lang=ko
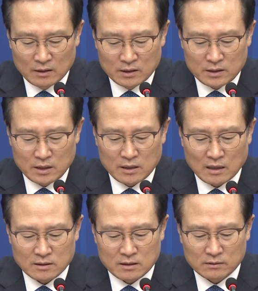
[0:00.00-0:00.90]
특히
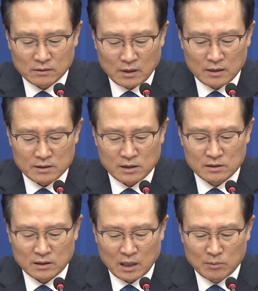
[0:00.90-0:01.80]
양승태
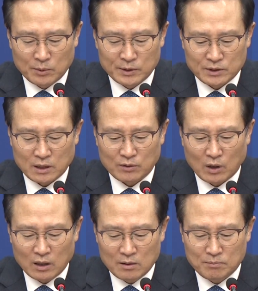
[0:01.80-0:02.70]
전
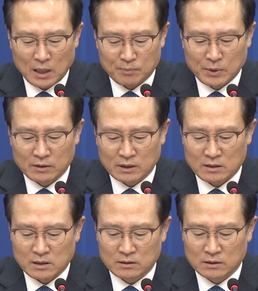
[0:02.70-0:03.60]
대법원장과
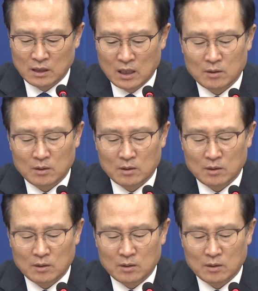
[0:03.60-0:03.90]
박병대 전